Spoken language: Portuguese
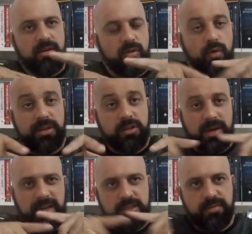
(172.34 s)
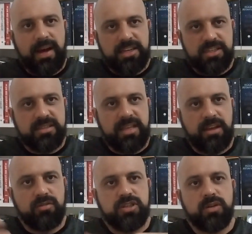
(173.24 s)
ou então aquelas faixas, né,
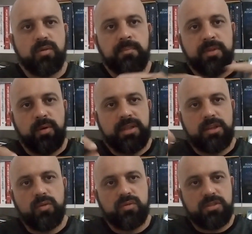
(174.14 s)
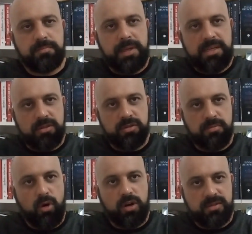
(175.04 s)
que eu digo, ou então os pixels
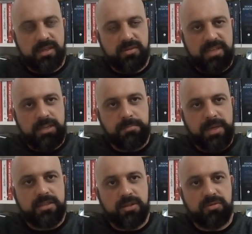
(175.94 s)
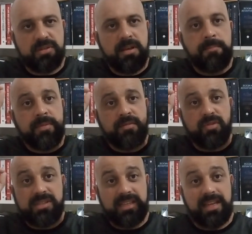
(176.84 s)
mortos, ali, os dead pixels,
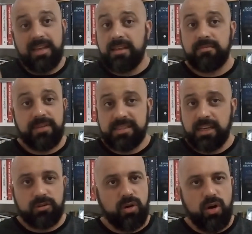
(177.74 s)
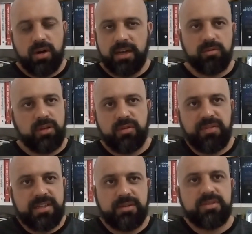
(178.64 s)
você tem que fazer a troca, não tem o que
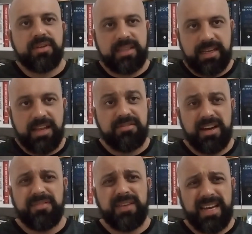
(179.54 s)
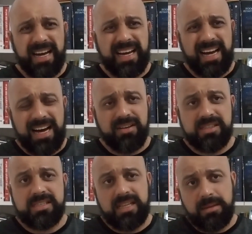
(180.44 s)
fazer, você vai ter que levar e ficar caro, às
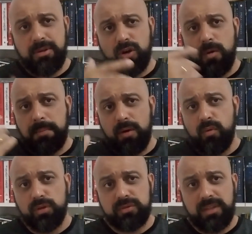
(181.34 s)
vezes é até melhor comprar um outro